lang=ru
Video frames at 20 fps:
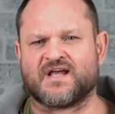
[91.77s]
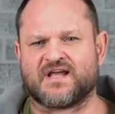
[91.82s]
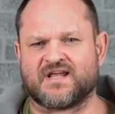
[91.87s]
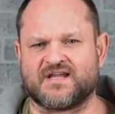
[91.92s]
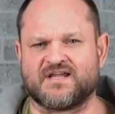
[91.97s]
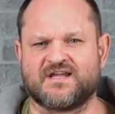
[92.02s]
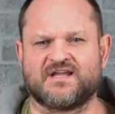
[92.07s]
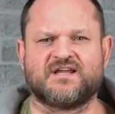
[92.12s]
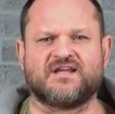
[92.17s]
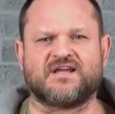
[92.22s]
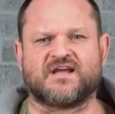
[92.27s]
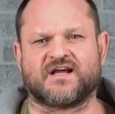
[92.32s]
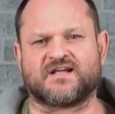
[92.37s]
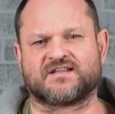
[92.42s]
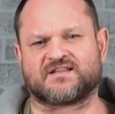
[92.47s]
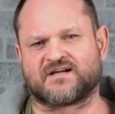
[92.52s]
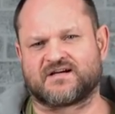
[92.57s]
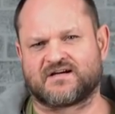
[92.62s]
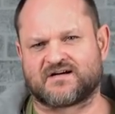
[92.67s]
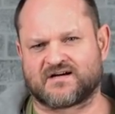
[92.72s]
и
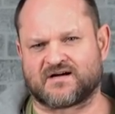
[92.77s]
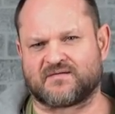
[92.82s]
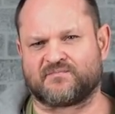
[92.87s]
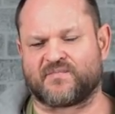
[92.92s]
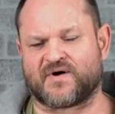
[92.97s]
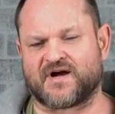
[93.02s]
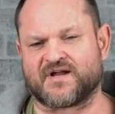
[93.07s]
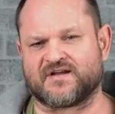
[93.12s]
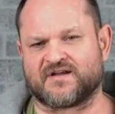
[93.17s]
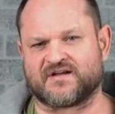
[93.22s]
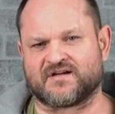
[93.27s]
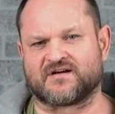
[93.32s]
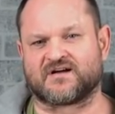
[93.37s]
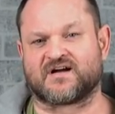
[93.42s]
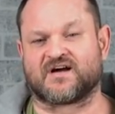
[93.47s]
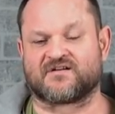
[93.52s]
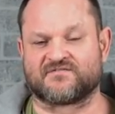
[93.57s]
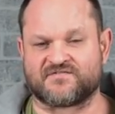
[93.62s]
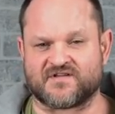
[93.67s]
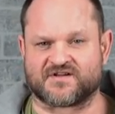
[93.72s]
это компания
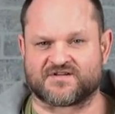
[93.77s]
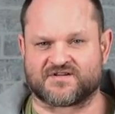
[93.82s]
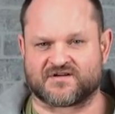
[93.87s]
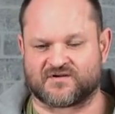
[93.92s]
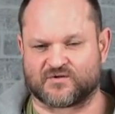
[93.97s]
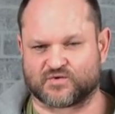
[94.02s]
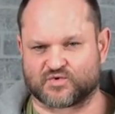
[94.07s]
CarVertical.